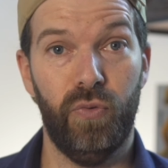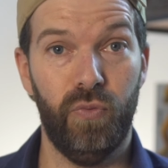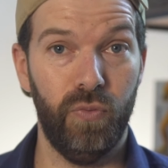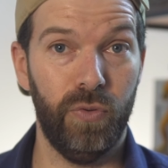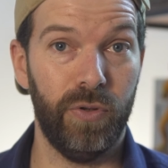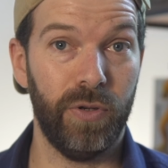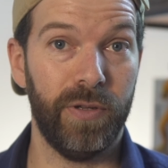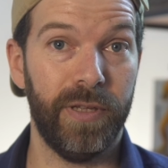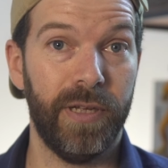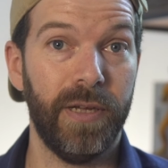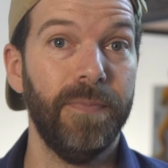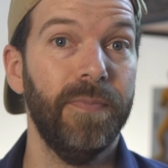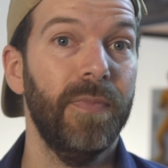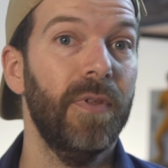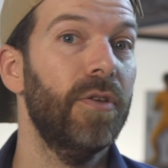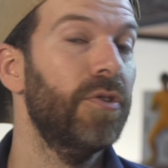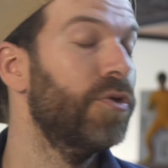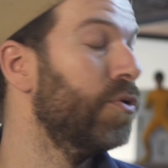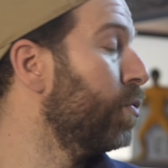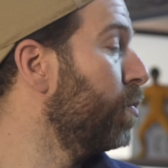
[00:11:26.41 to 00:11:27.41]
tout en un,
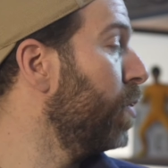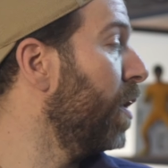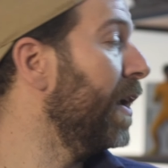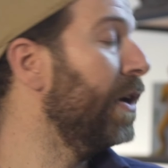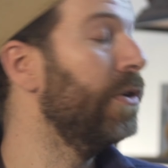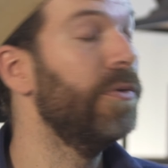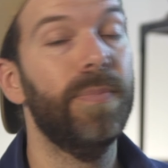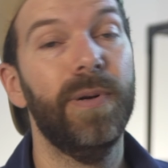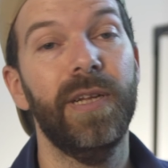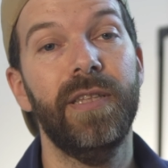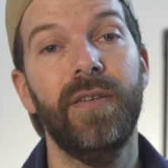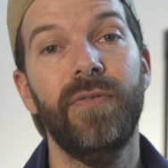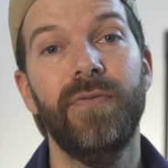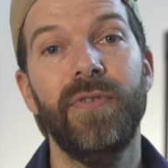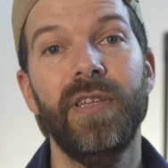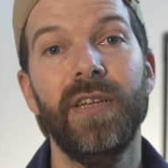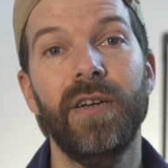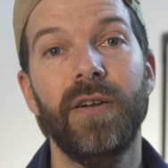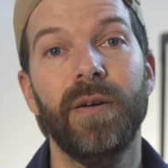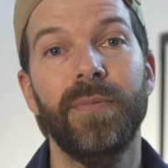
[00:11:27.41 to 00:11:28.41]
surtout avec une platine
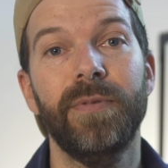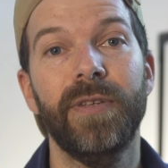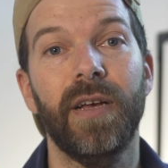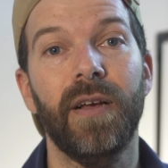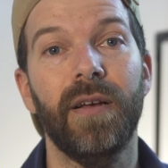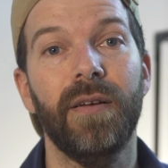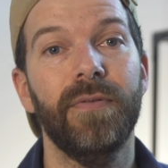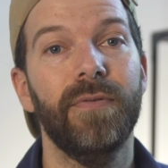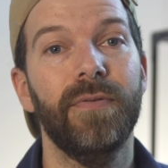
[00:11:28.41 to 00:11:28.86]
vinyle comme ça.